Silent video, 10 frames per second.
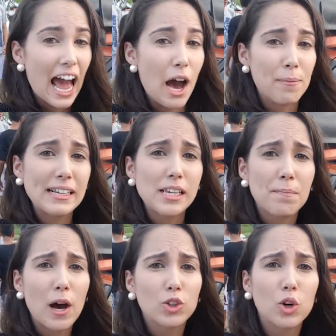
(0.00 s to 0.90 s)
A
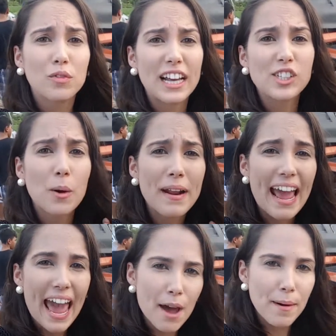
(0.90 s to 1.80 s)
principal dúvida é sobre
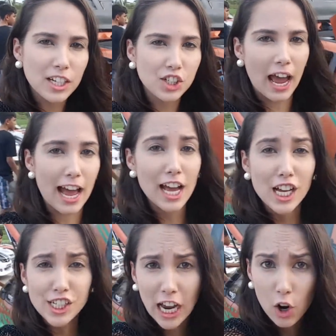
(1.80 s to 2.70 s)
rebaixar.
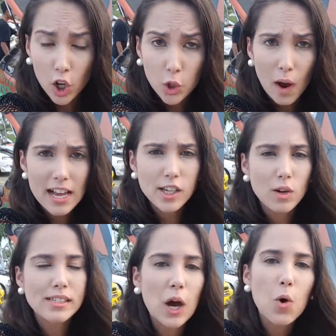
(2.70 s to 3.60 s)
De acordo com a
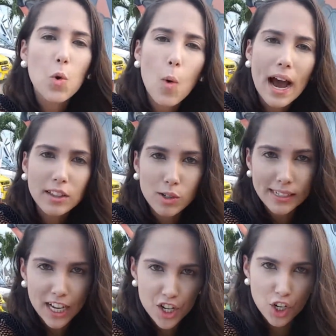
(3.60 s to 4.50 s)
resolução
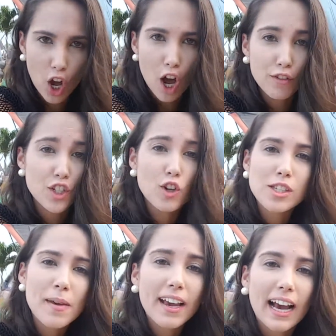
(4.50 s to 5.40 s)
479 de
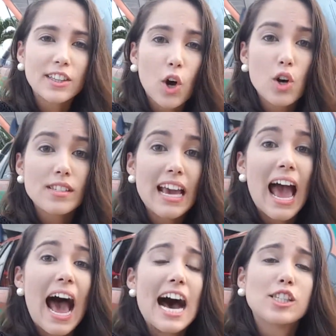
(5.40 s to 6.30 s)
2014,
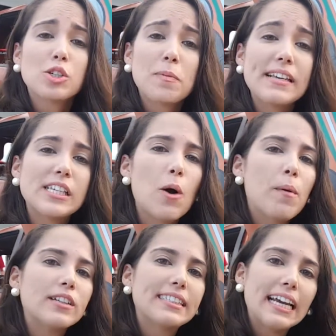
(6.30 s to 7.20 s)
a suspensão
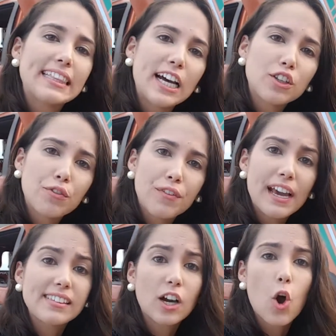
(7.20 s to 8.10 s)
pode ser tanto
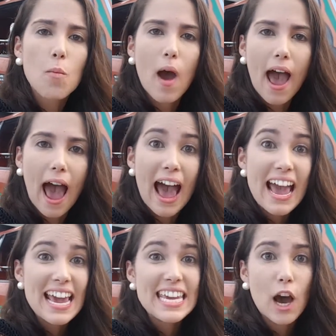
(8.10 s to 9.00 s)
fixa como a ar
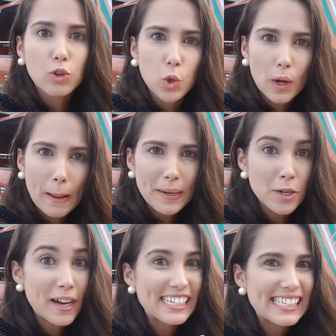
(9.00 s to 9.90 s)
e a altura
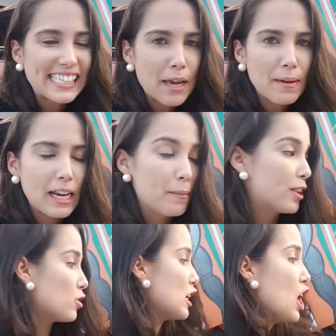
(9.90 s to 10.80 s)
mínima é de 100
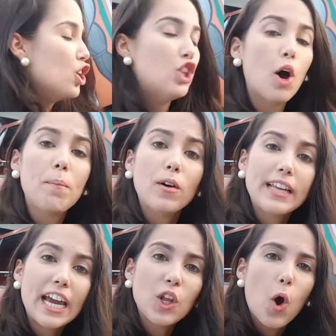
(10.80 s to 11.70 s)
milímetros, não
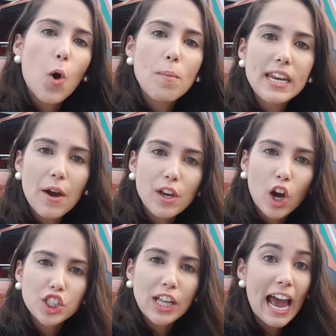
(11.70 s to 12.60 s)
podendo o pneu
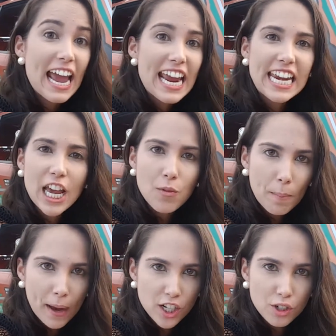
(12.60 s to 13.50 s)
encostar em
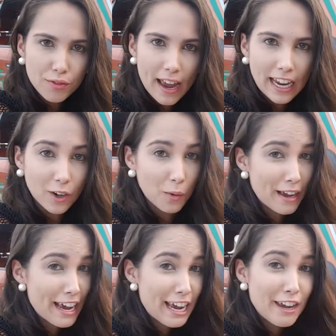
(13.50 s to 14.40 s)
nenhuma parte do veículo.
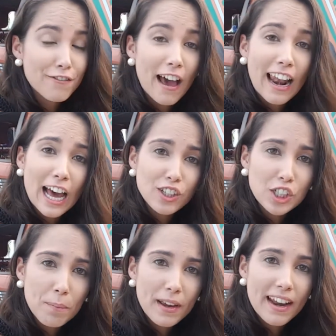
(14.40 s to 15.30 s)
E falando
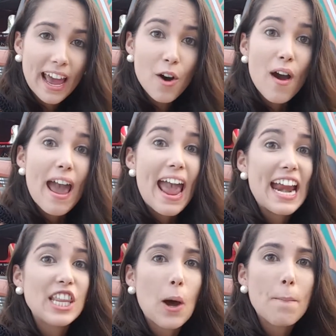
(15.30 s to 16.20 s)
de pneu,
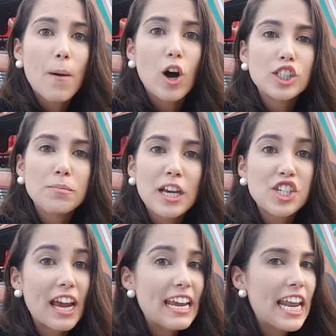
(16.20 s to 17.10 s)
ele não pode
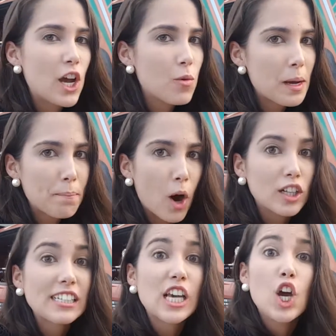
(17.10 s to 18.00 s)
mexer em nenhuma
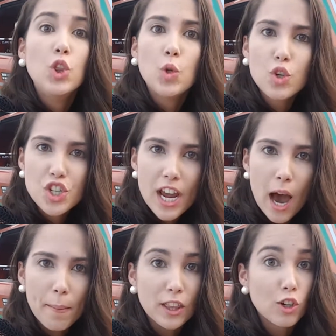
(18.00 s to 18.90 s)
hipótese no
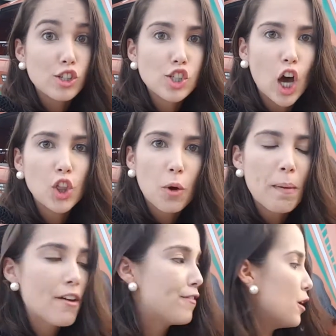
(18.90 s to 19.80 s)
diâmetro, só no
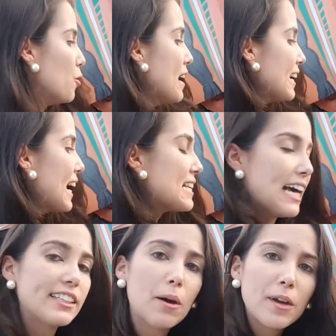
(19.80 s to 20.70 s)
perfil, que é
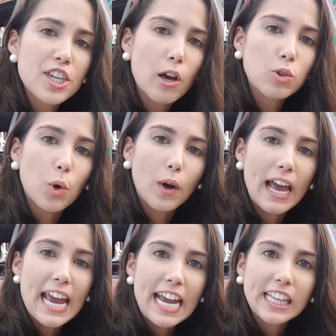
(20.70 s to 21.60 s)
exatamente a altura.
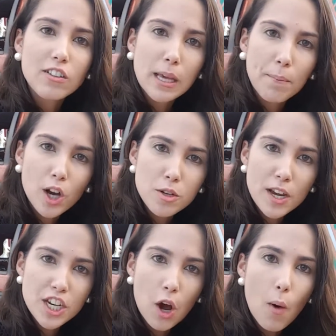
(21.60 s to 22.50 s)
Então você pode
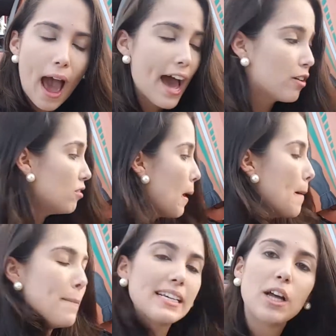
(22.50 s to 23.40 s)
mexer o aro,
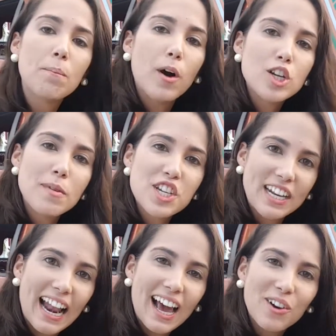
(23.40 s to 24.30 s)
mas não pode mexer
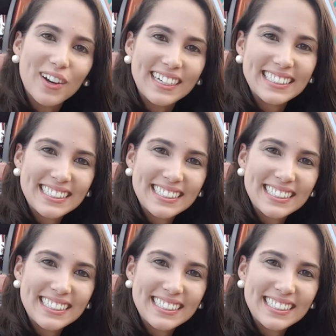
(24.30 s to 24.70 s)
na largura.